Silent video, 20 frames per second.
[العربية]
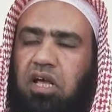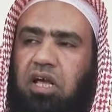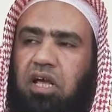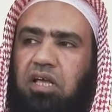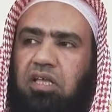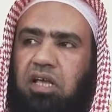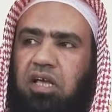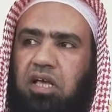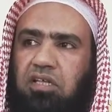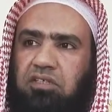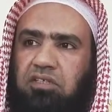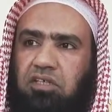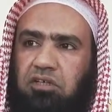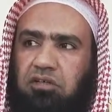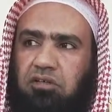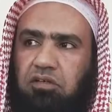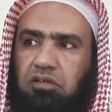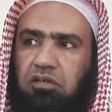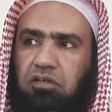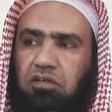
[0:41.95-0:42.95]
آيات
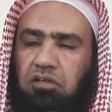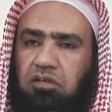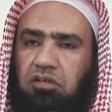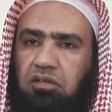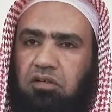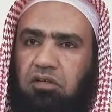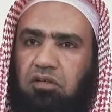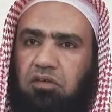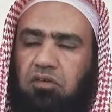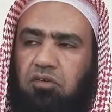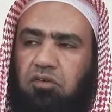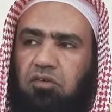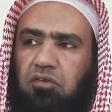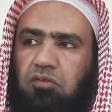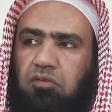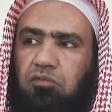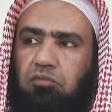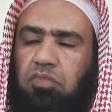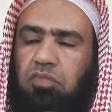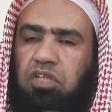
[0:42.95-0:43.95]

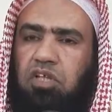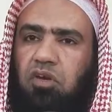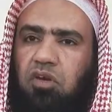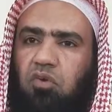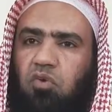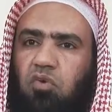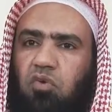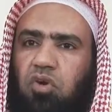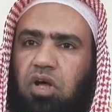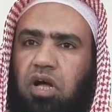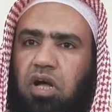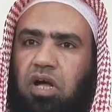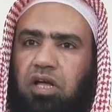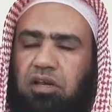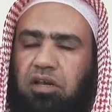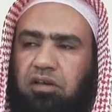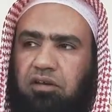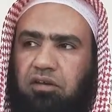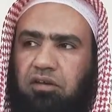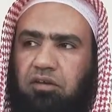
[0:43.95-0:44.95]
من
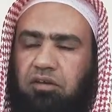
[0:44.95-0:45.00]
القرآن